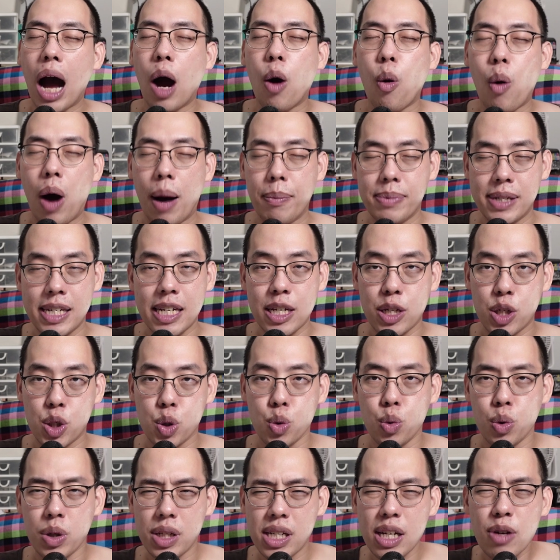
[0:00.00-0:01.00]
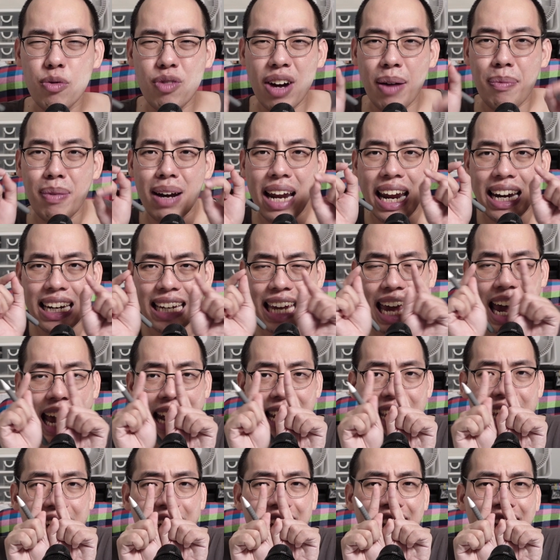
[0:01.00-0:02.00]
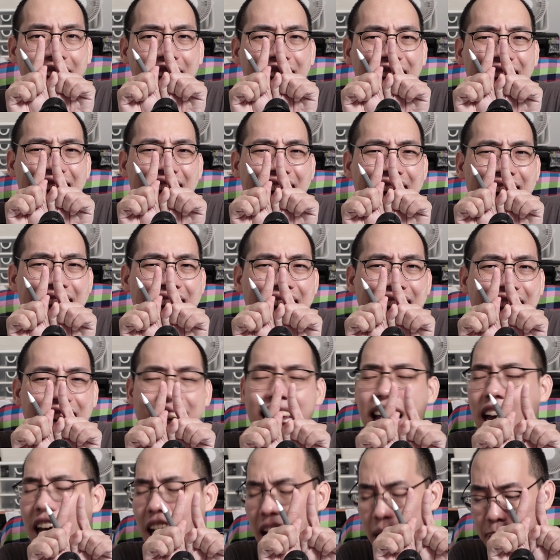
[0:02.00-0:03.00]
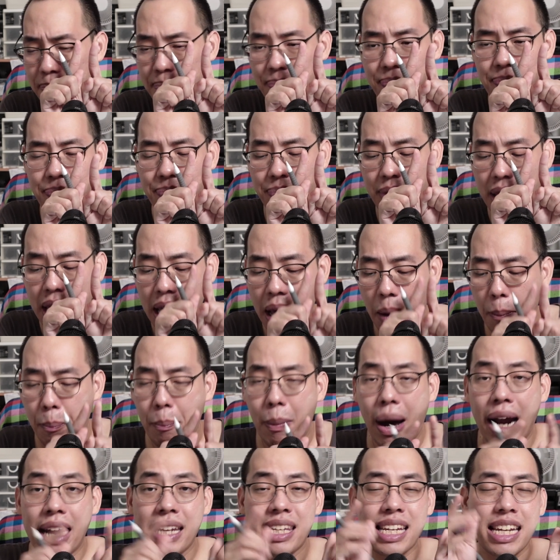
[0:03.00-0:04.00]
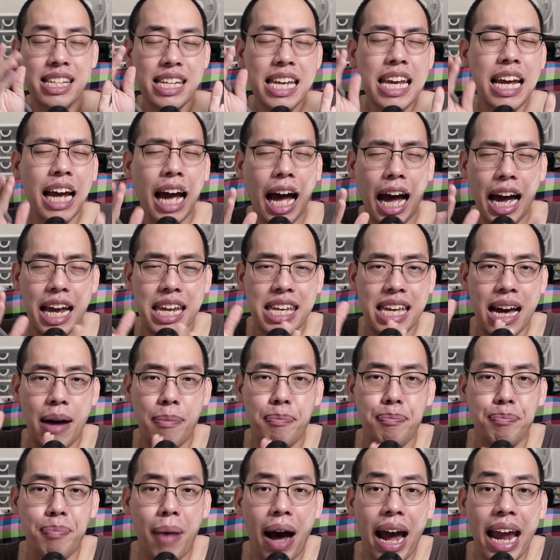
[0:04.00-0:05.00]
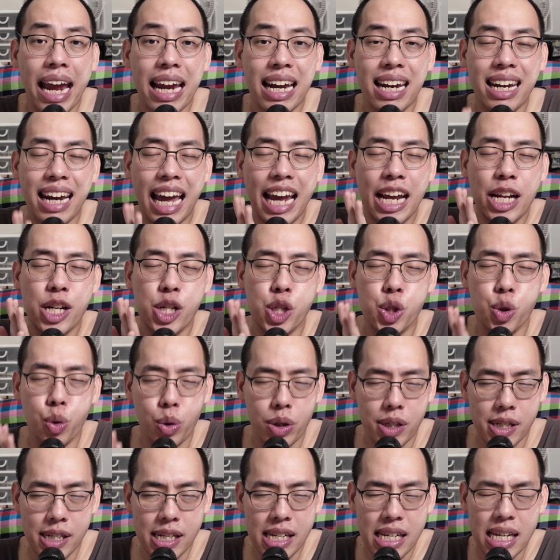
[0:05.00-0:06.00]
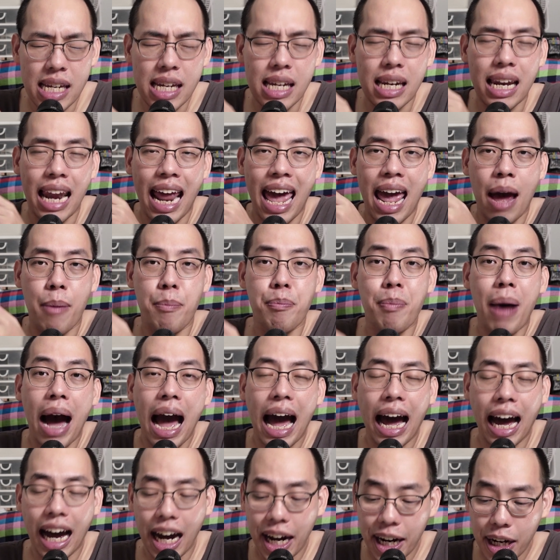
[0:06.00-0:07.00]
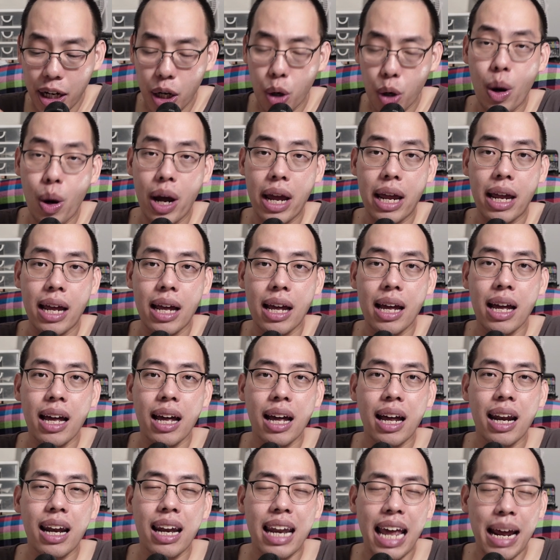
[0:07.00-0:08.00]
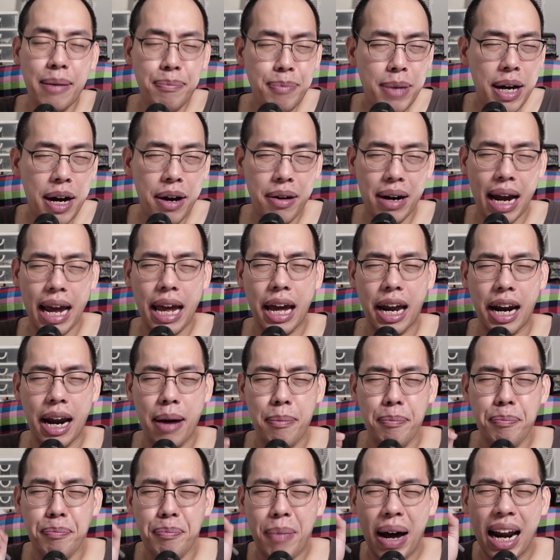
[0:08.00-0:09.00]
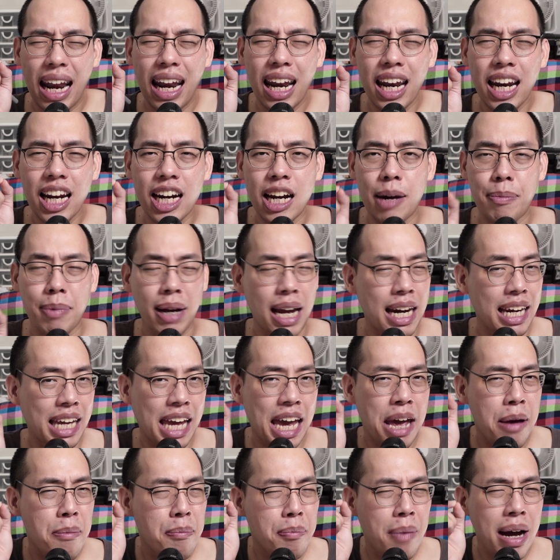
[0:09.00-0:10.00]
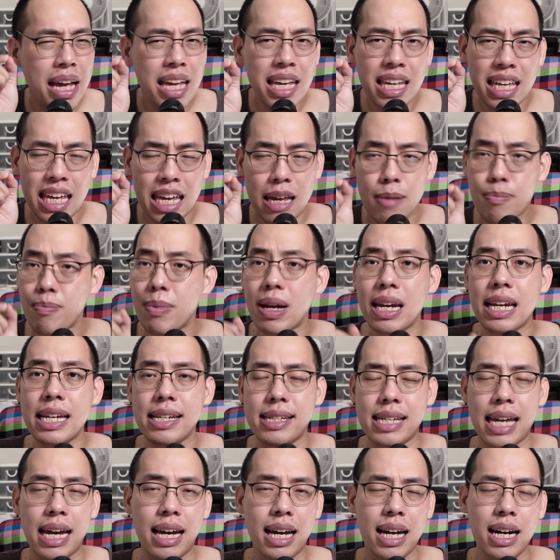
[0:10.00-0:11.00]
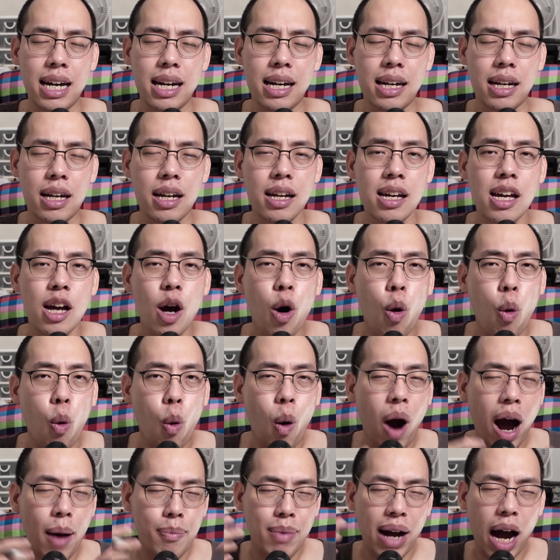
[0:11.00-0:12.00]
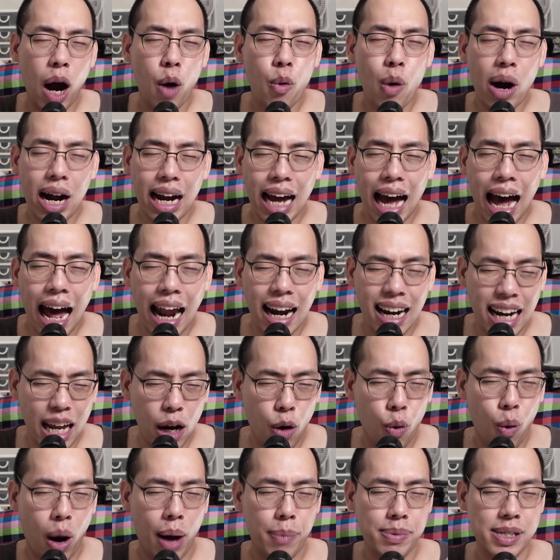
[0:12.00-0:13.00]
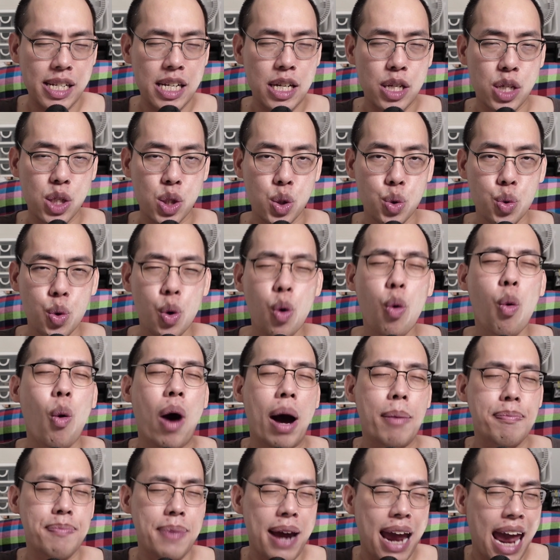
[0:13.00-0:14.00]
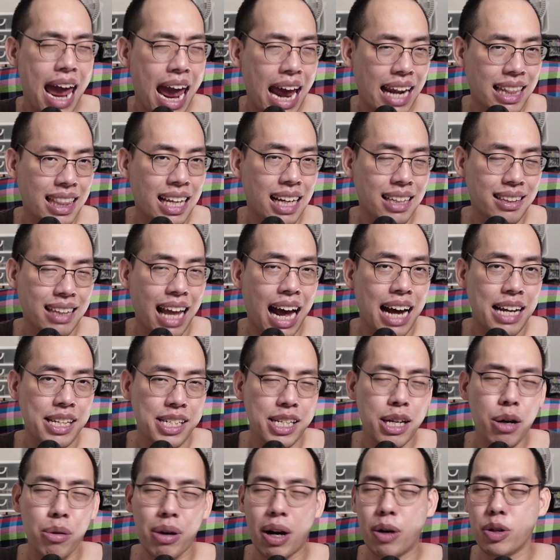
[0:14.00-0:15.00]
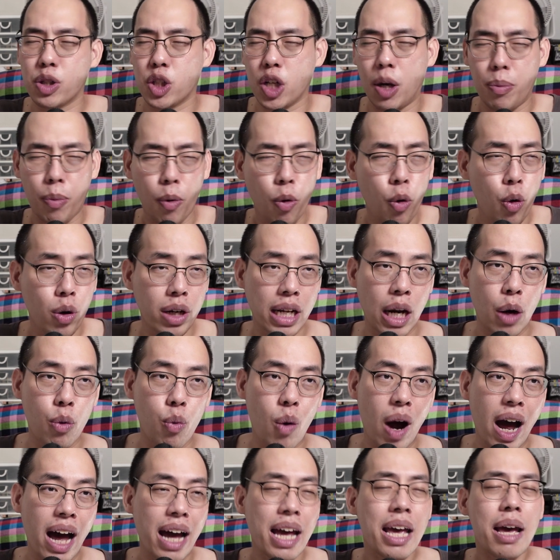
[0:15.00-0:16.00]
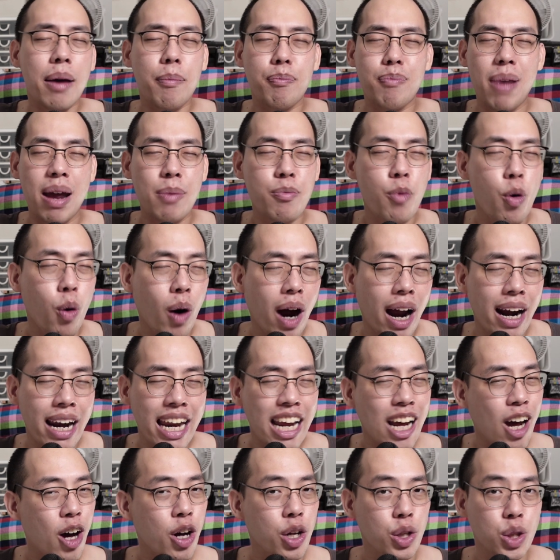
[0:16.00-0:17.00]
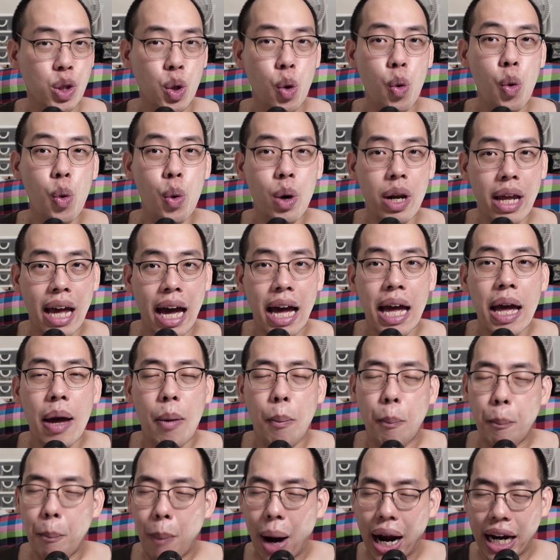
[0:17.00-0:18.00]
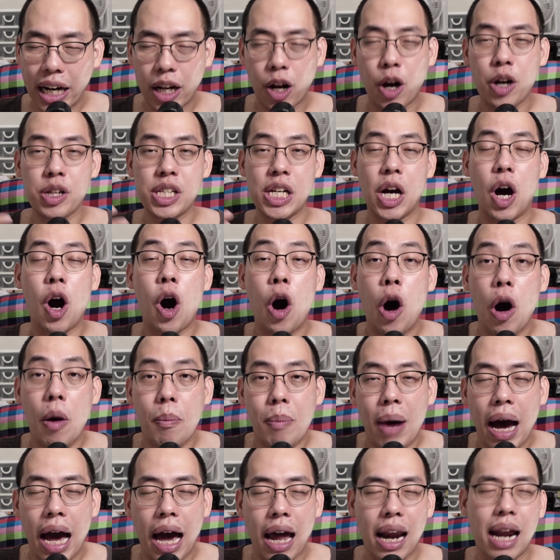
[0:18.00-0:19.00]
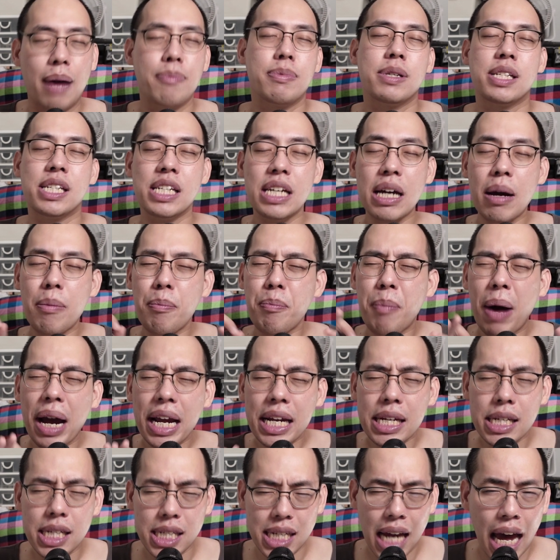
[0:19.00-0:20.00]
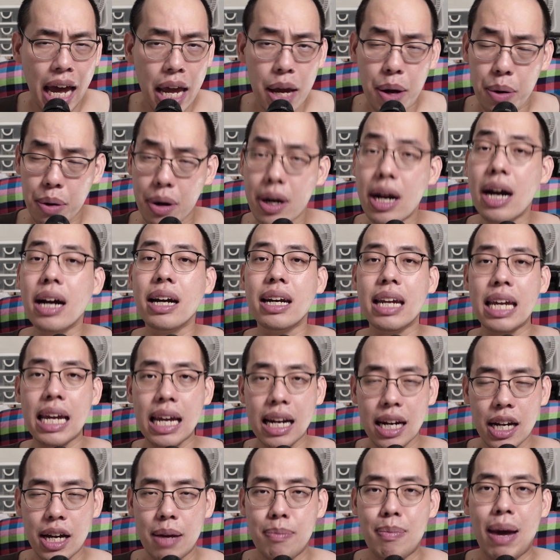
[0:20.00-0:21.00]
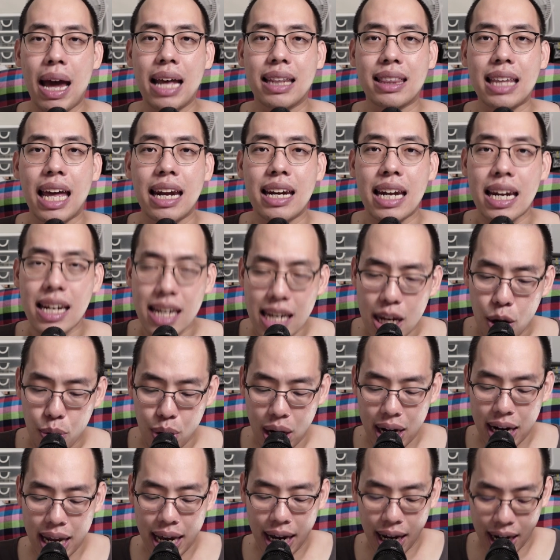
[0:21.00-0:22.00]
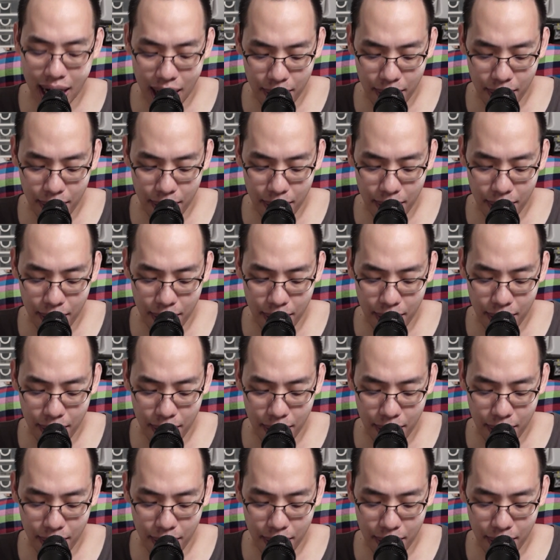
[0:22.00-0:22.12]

งความถี่สูงซึ่งเวฟเลนแค่นี้เล็กๆเนี่ยครับมันจะยิ่งขยับไปในจุดที่แหลมมากขึ้นวยและเมื่อไหร่ครับมันเหลื่อมกันแค่ไม่กี่มิลลิเซคันด์ความอวกาศในความถี่สูงความแผ่ต่างๆซึ่งเราชอบพูดกันว่าเป็นบุคลิกของตู้เนี่ยมันก็จะออกมาครับซึ่งไม่ใช่เรื่องดีเลยแม้แต่นิดเดียวนั่นเองค